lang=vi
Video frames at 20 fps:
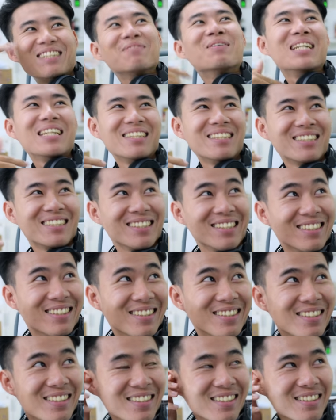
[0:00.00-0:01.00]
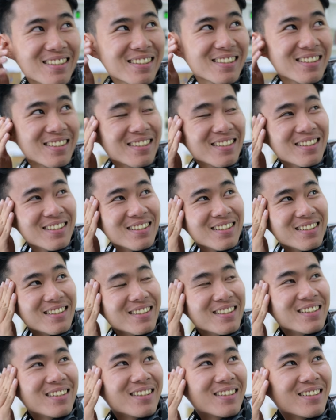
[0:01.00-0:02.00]
như mình
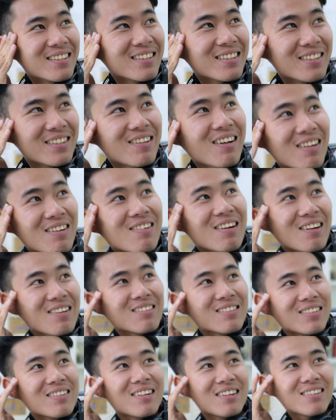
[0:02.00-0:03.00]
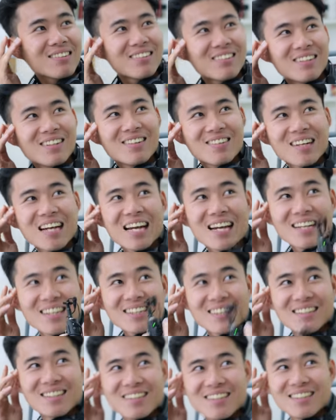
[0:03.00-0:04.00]
ok ờ, đúng không ok
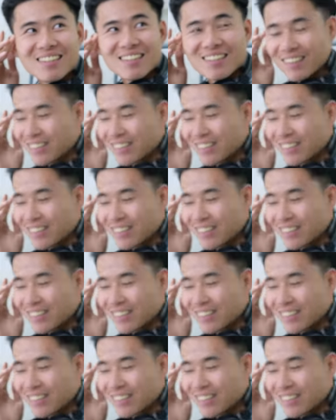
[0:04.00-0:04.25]
cảm ơn anh